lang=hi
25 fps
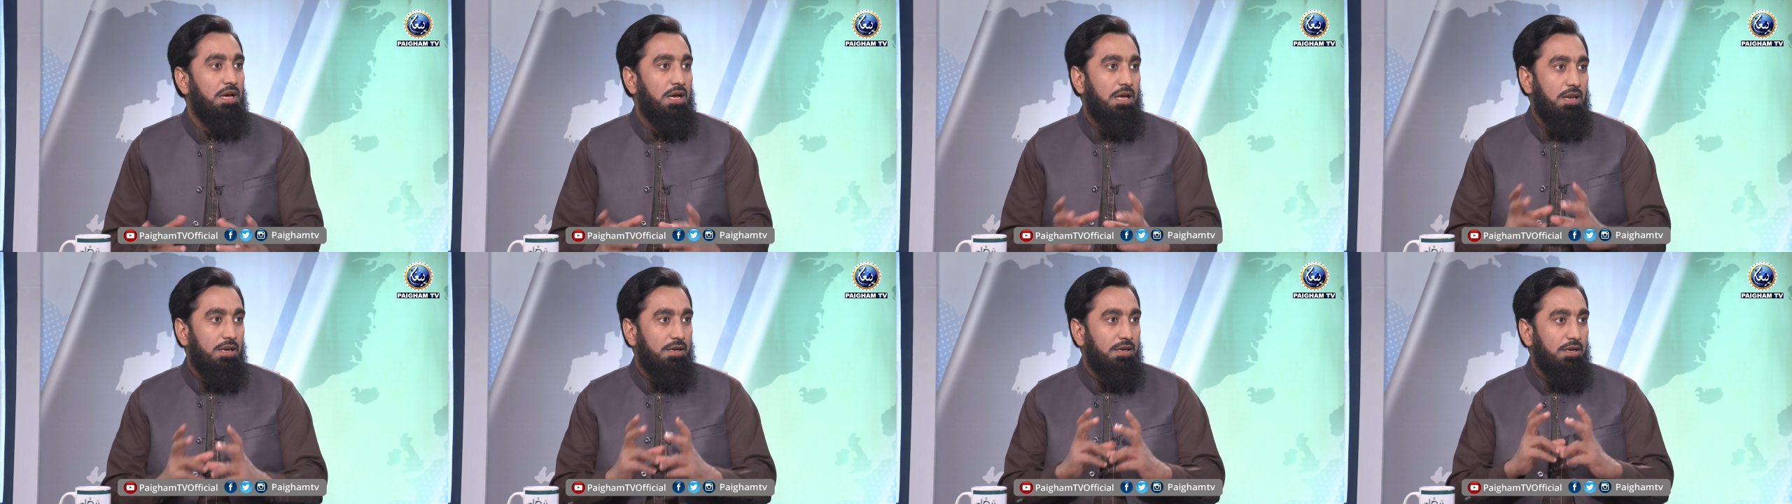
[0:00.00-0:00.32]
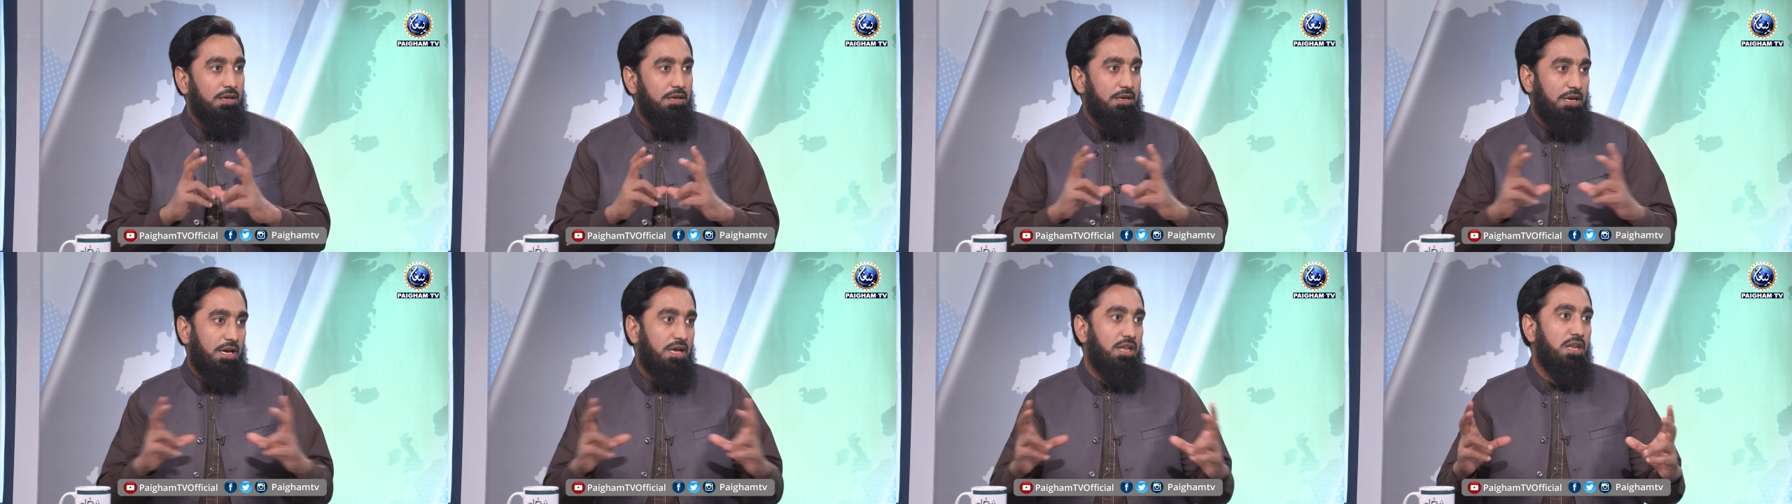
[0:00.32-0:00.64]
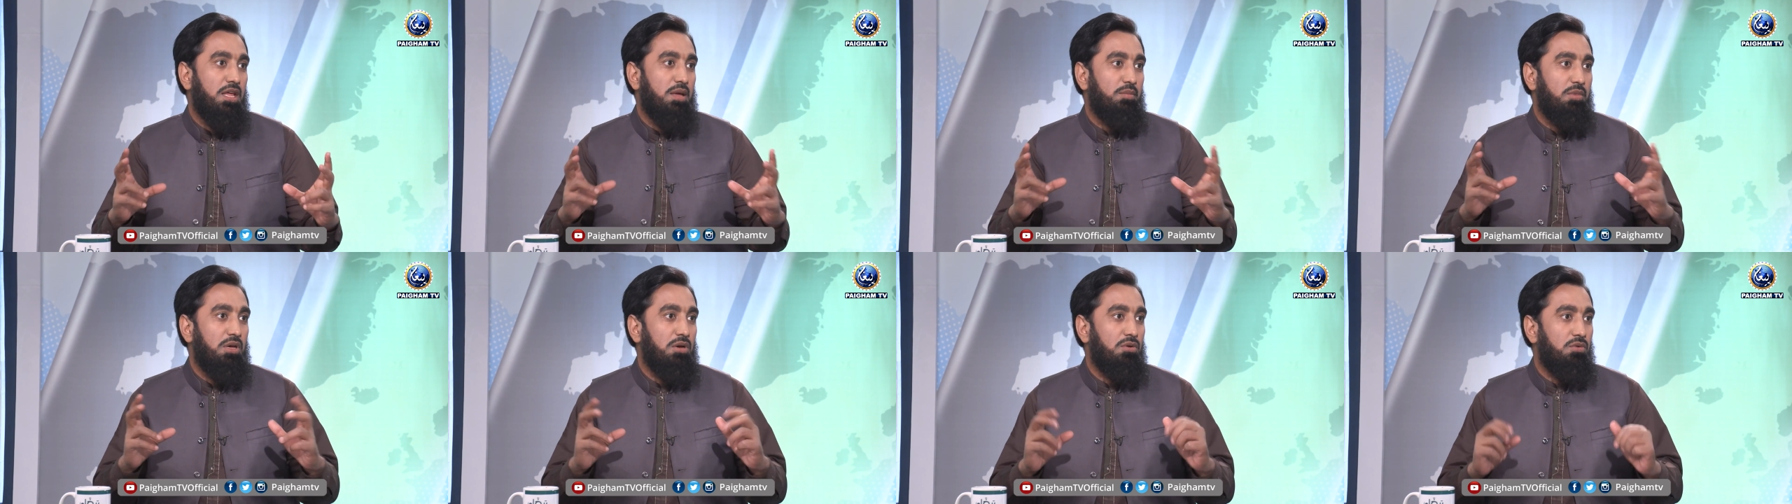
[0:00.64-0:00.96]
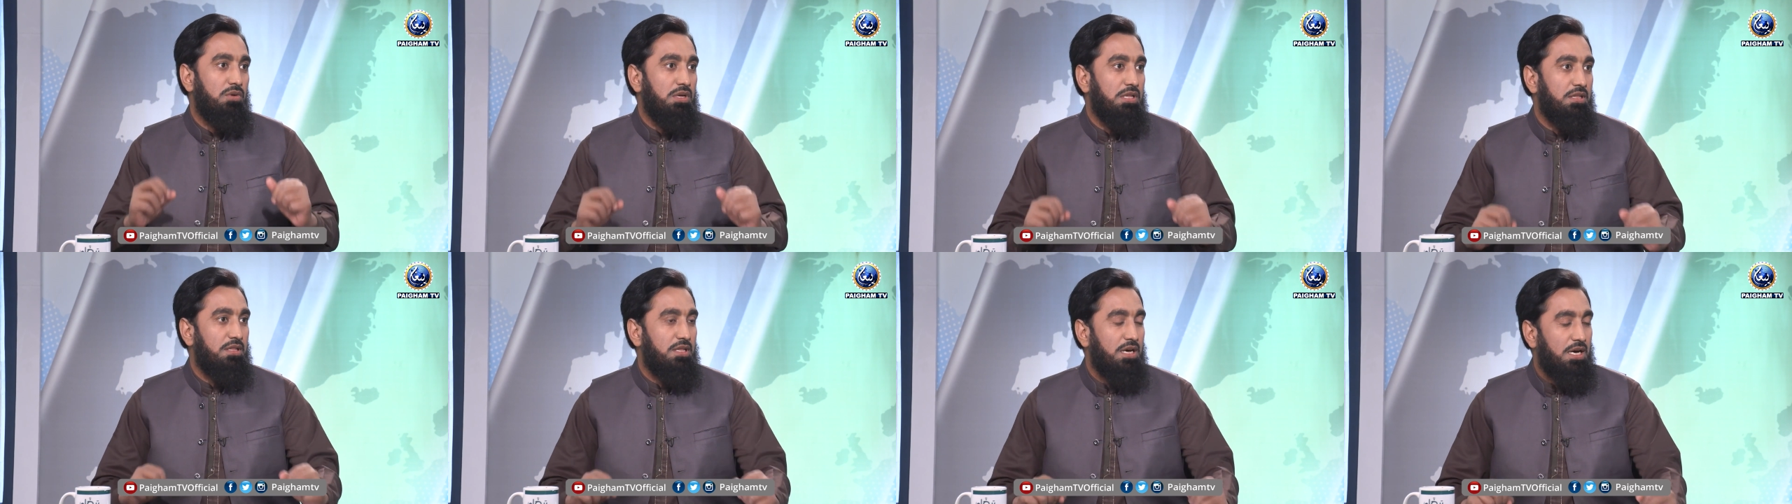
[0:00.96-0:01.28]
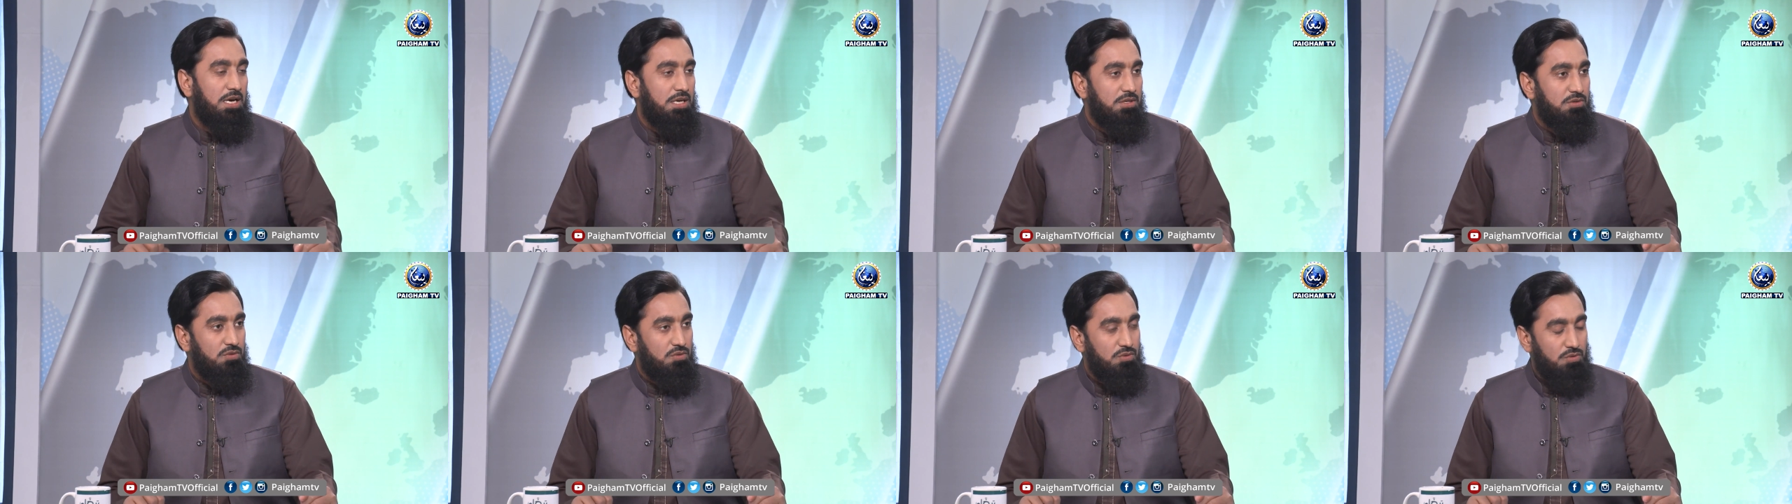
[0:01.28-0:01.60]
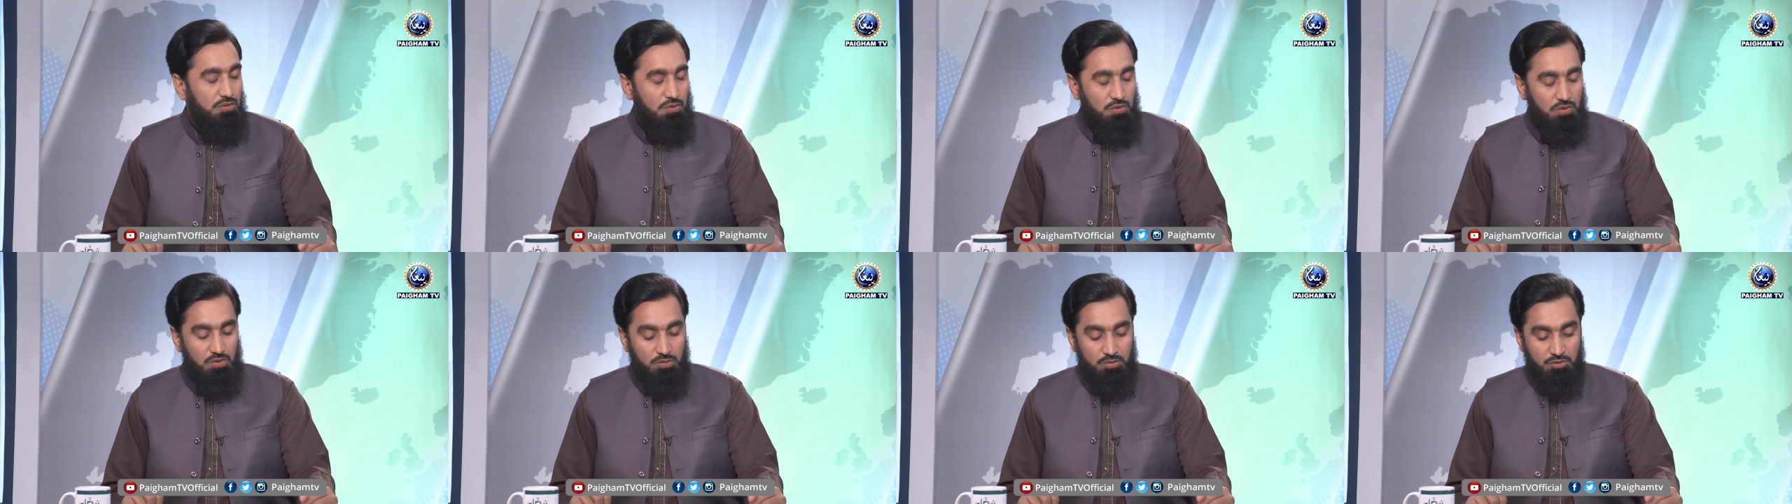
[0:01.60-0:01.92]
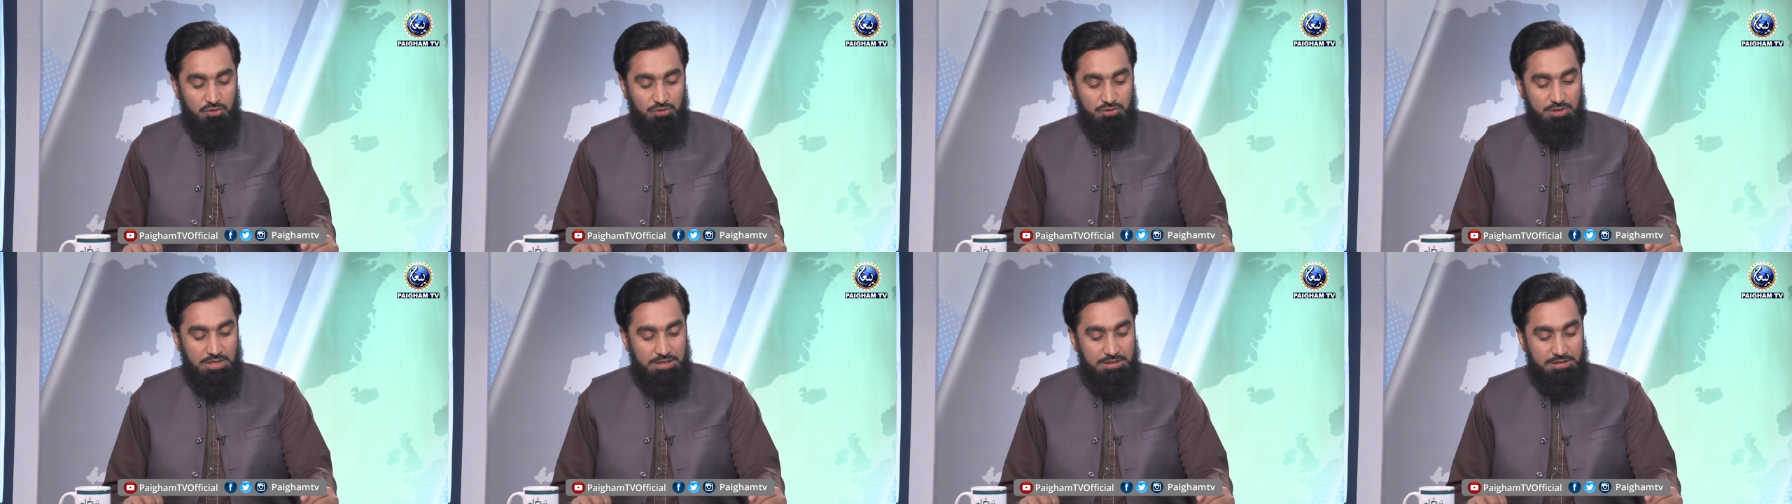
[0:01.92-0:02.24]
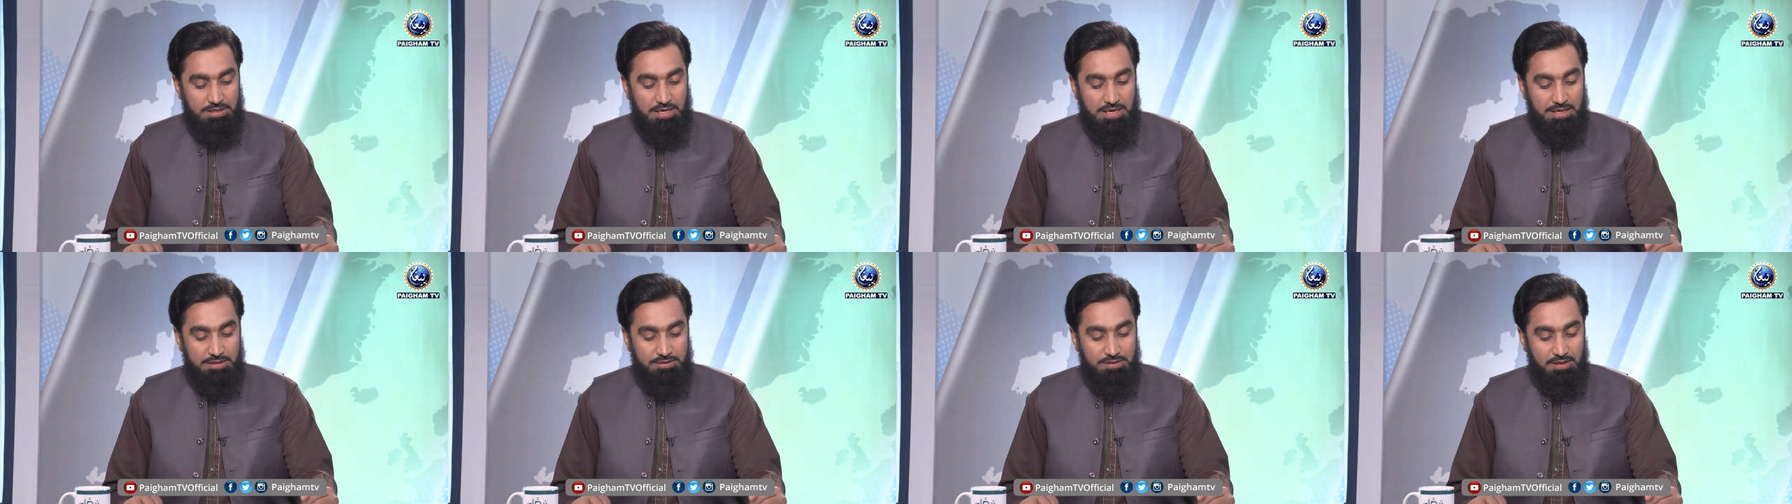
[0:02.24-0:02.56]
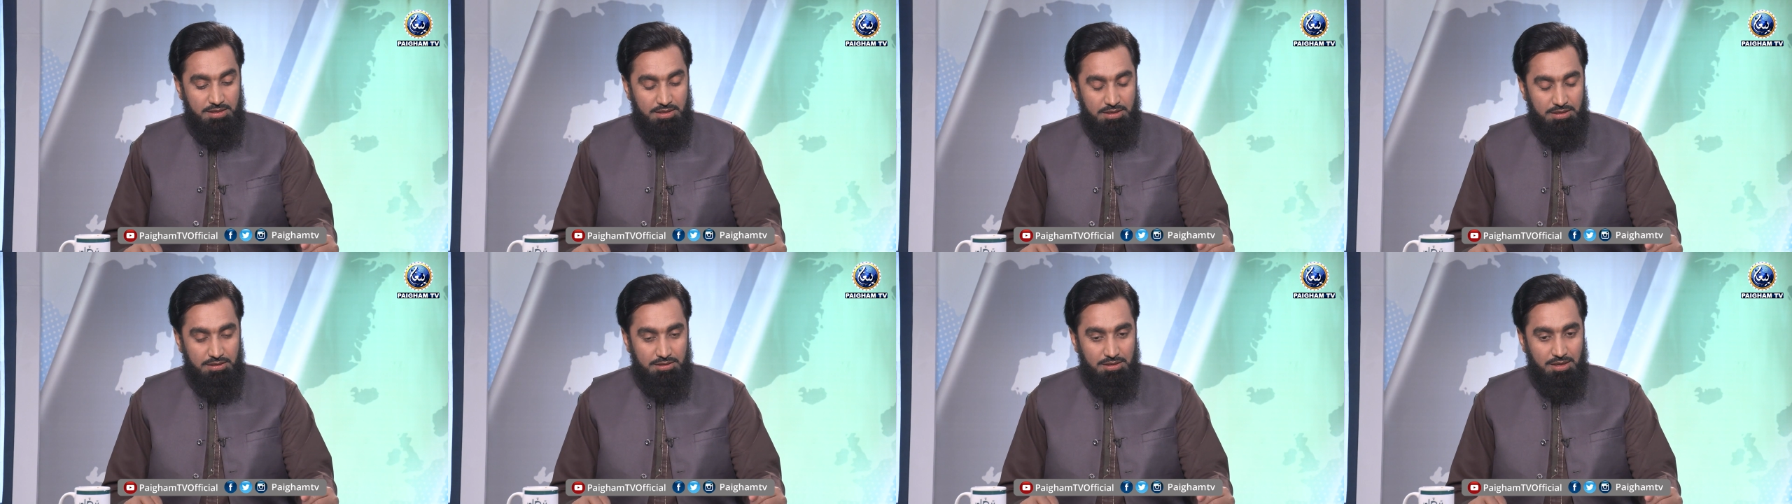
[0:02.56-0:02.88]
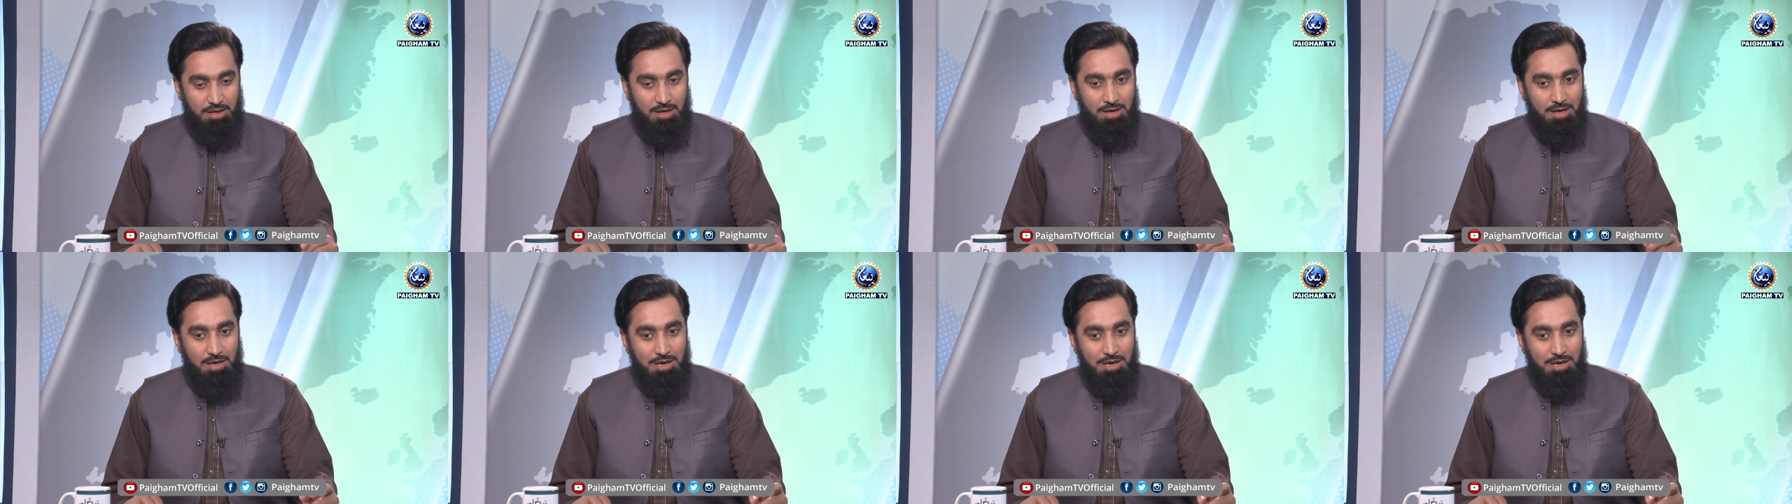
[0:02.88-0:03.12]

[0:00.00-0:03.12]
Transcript: लेकिन कहने में कोई अंदाज़ उसलूब कुछ अच्छा ऐसा नहीं था